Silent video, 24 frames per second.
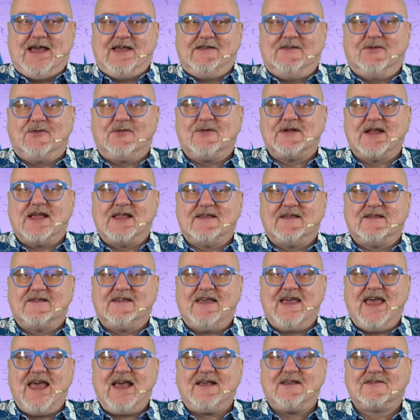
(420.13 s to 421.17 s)
ein
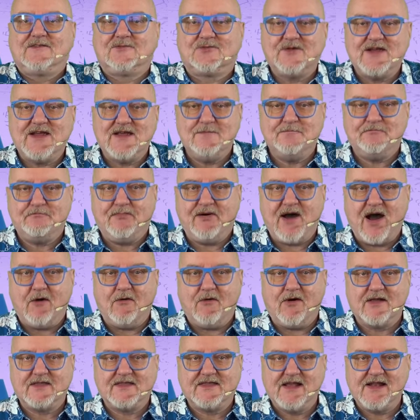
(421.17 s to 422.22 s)
sogenanntes Extreme
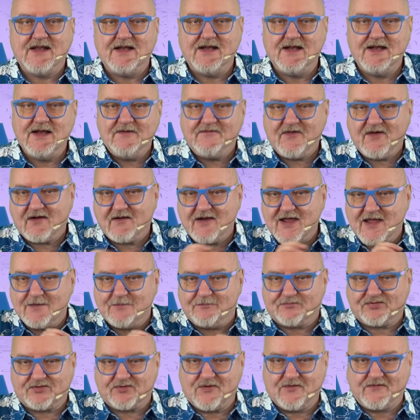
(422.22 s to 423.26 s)
Power Delivery
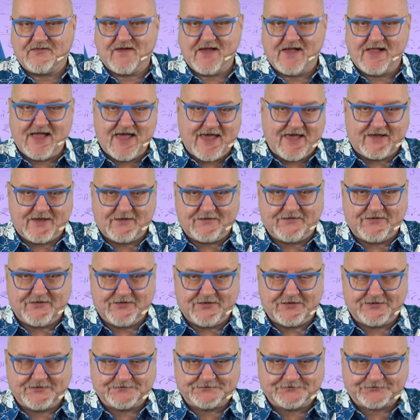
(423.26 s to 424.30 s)
Profile
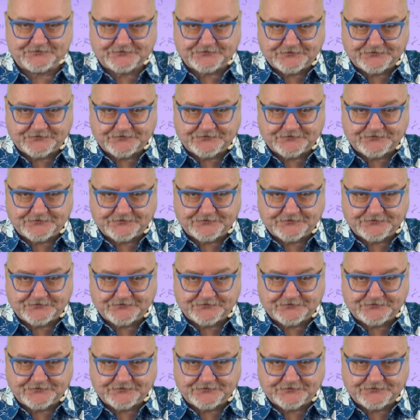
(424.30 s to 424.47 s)
eingeführt.